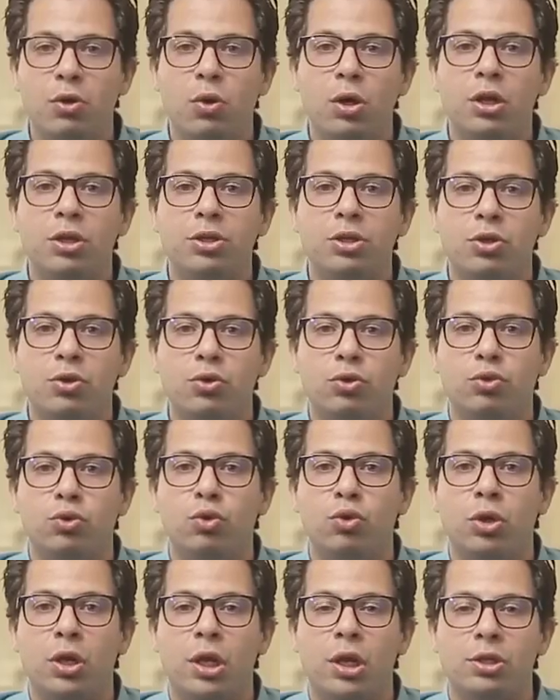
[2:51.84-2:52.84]
كواليتي
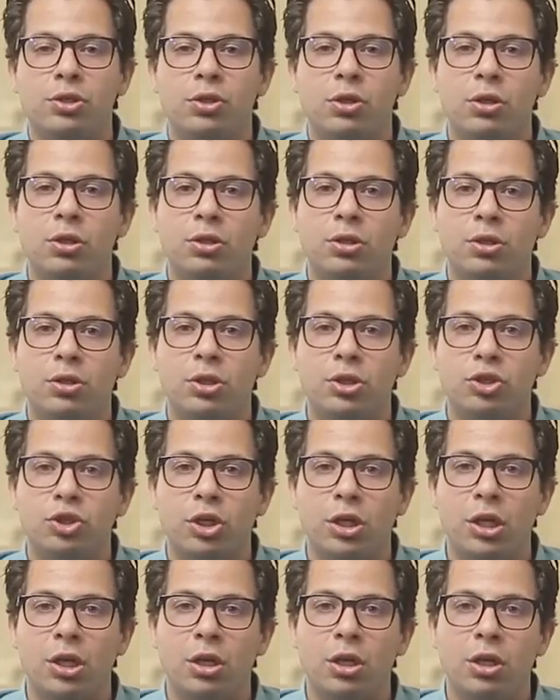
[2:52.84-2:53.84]
كنترول على صاله
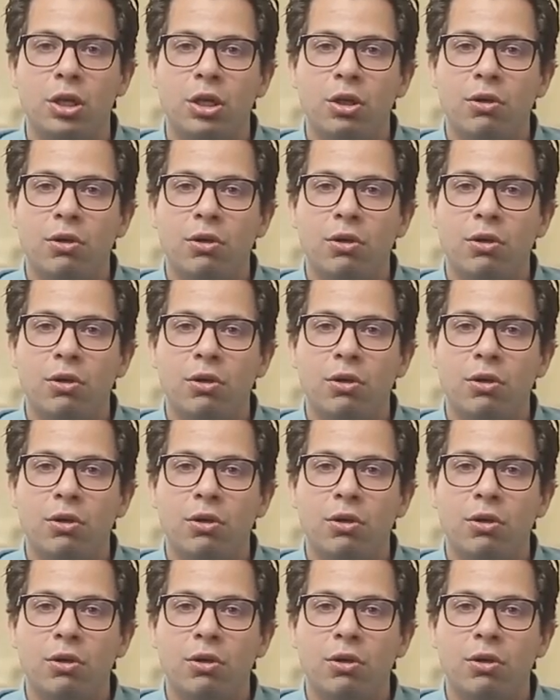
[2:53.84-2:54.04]
التشغيل